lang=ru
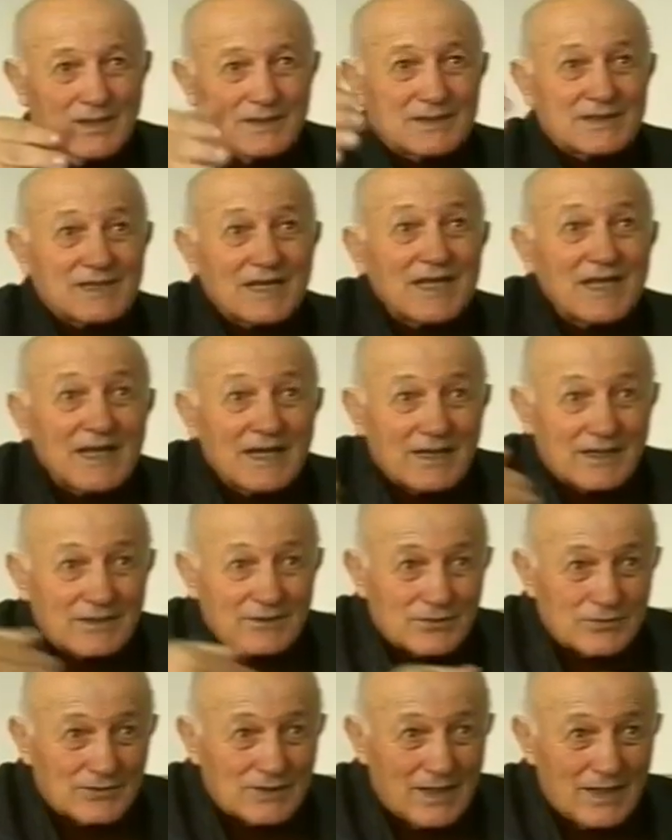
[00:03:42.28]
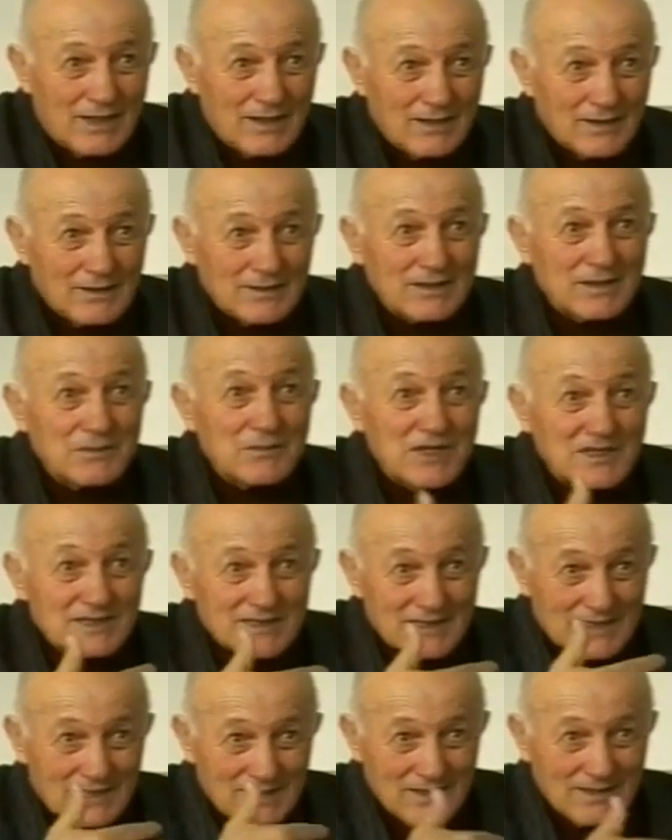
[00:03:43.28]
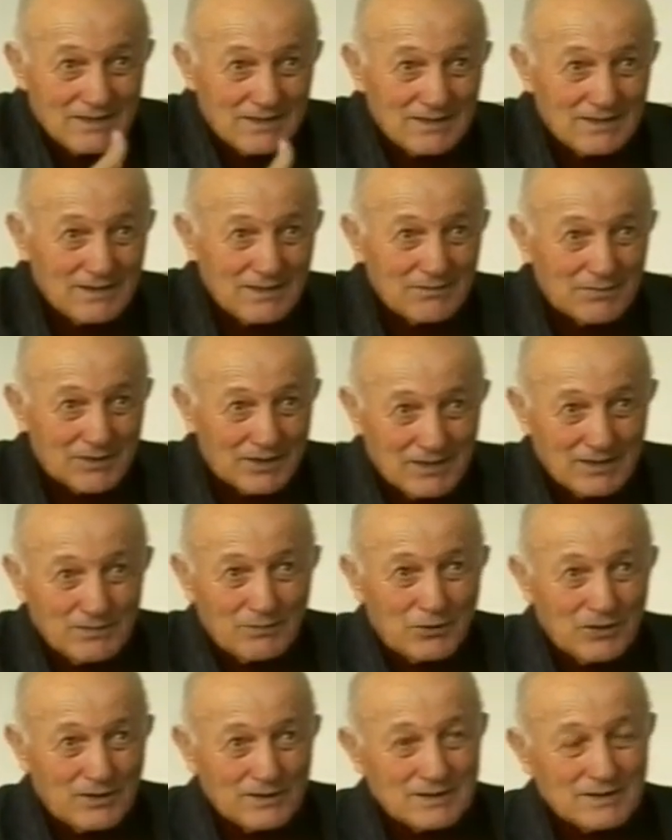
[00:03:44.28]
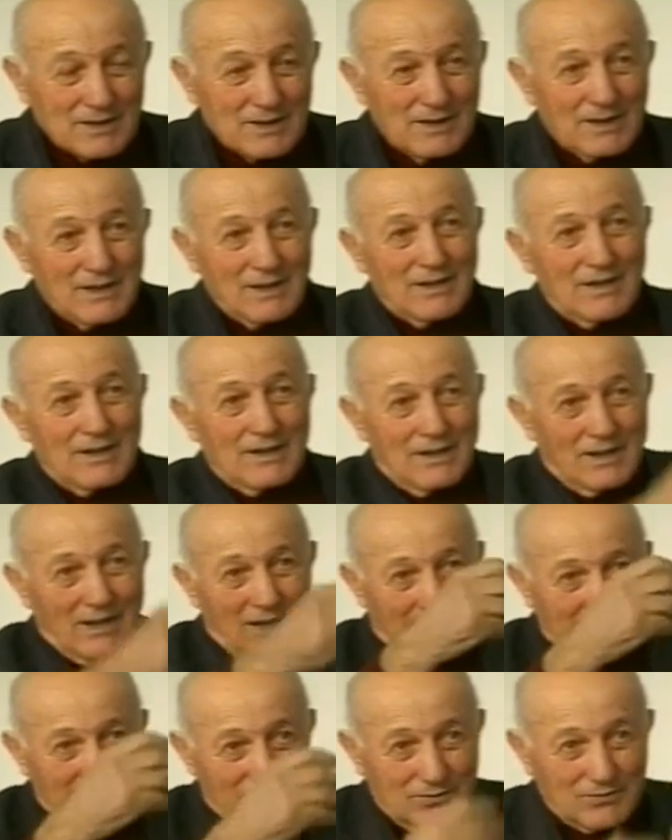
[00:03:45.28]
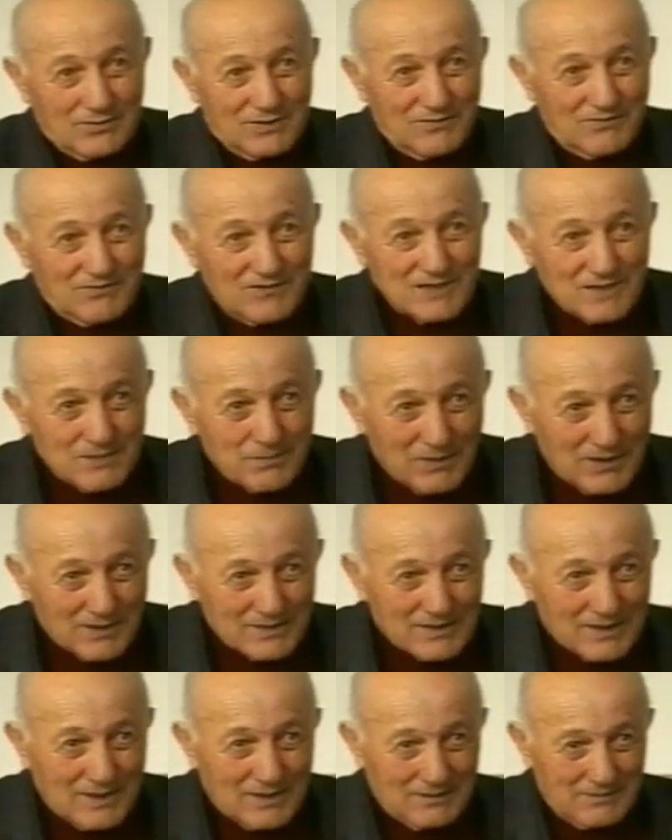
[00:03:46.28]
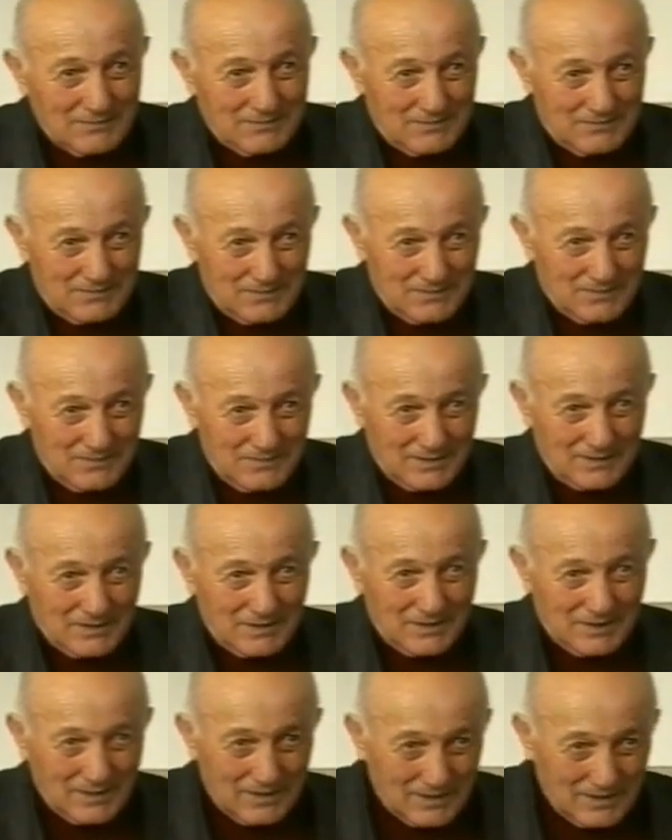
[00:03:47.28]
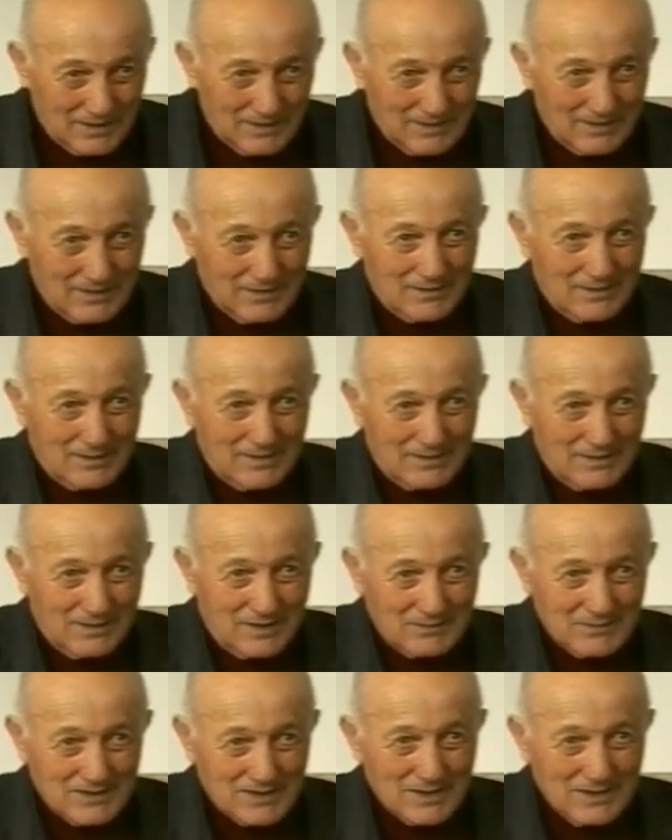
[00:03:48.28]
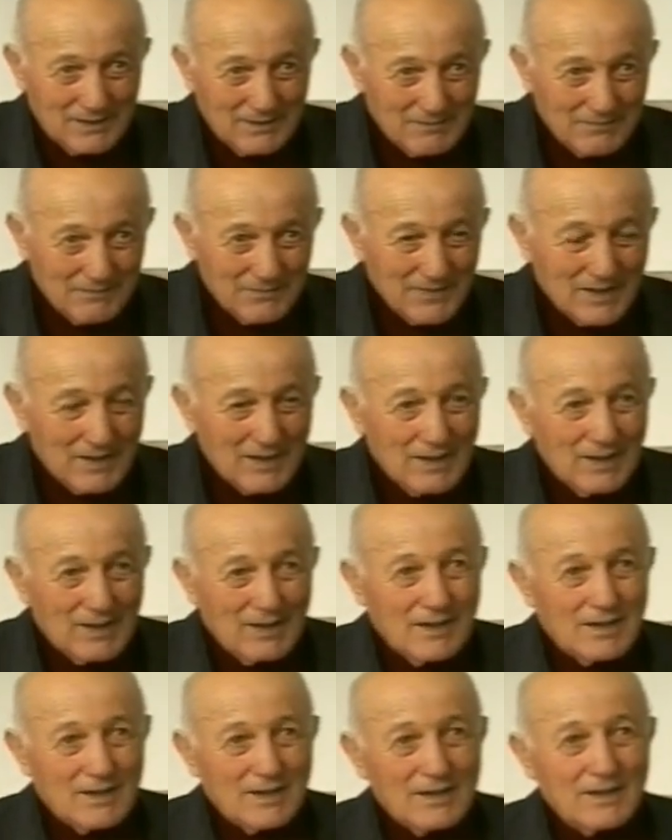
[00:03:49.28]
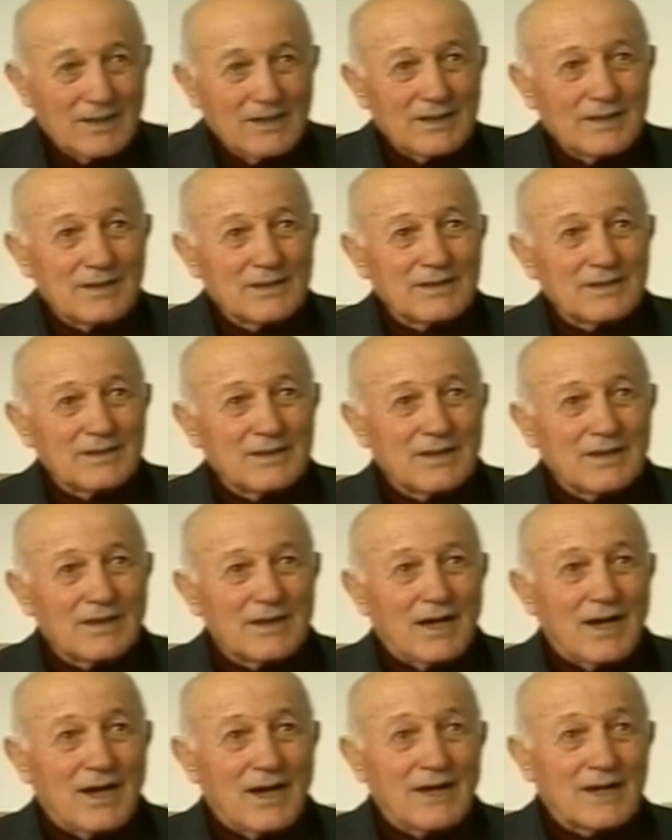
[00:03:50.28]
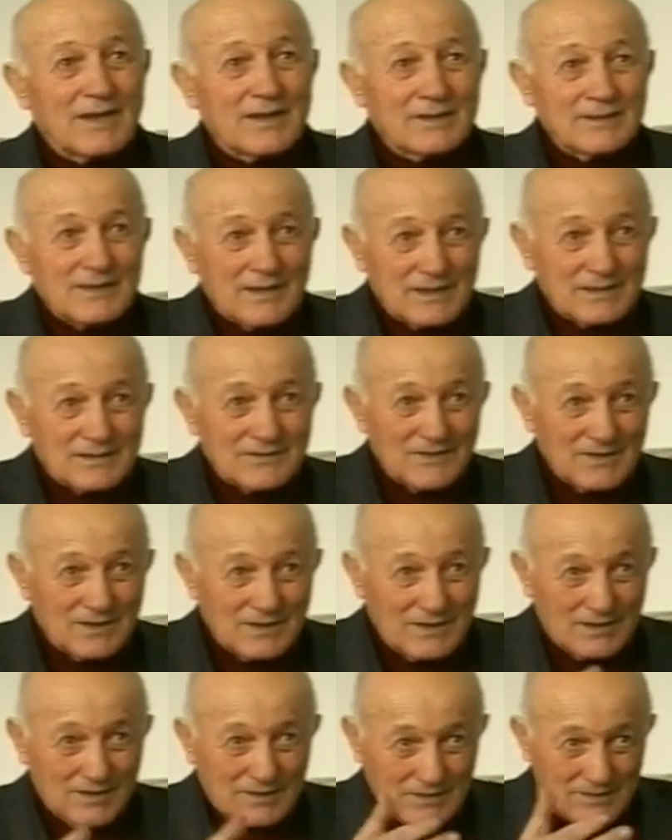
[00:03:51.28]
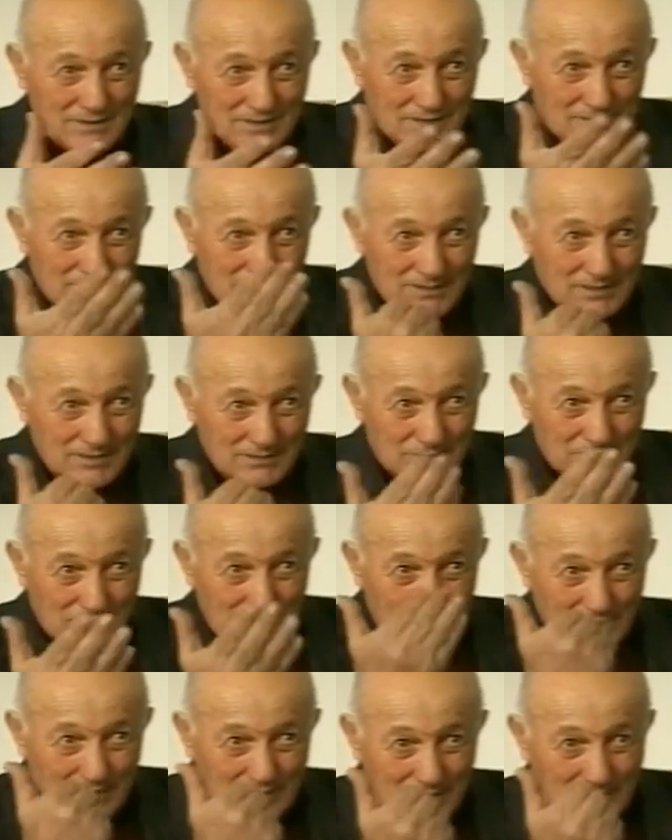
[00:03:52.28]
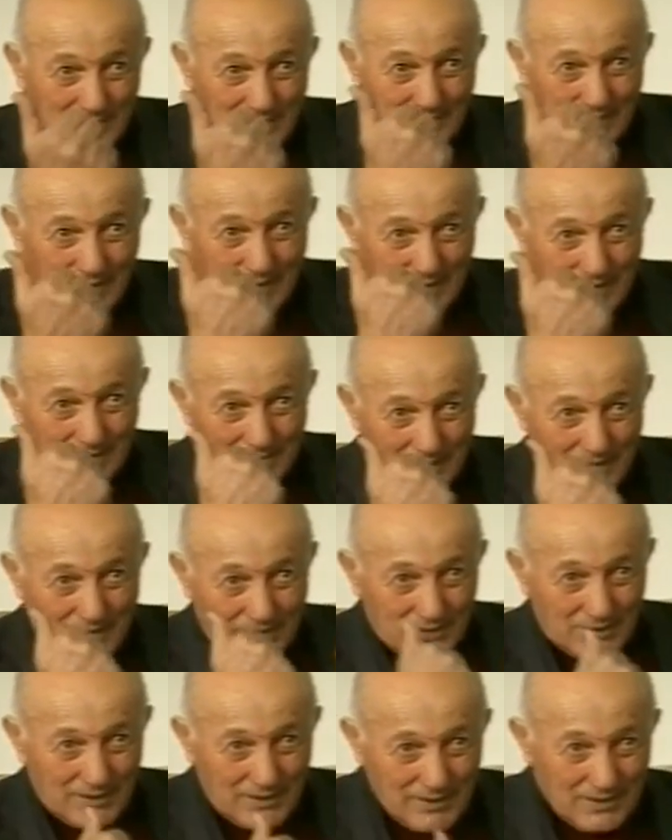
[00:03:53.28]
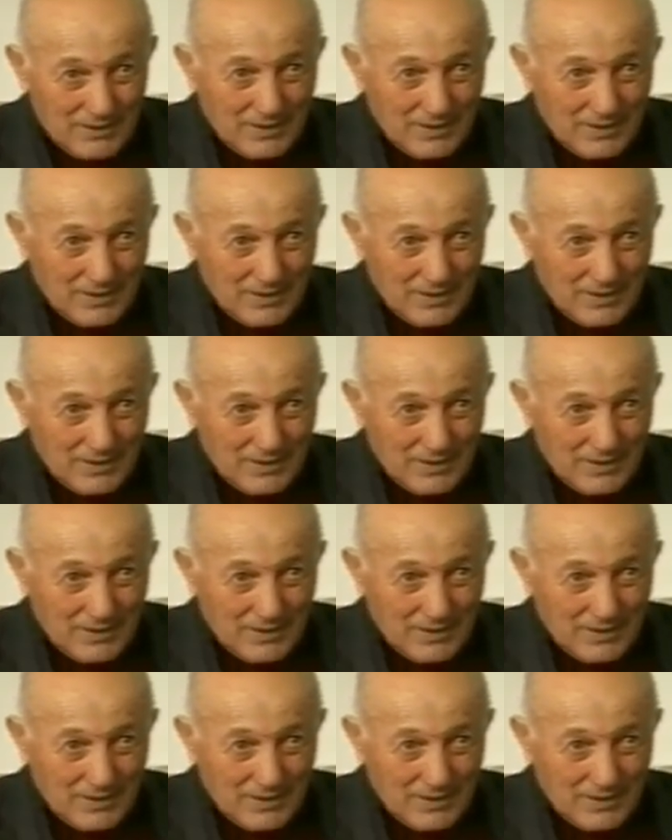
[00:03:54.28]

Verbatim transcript: заехал туда, немецкий бронепоезд, оттуда высыпался вот эти немцы, и э, а, на разведке э, через терек они перешли.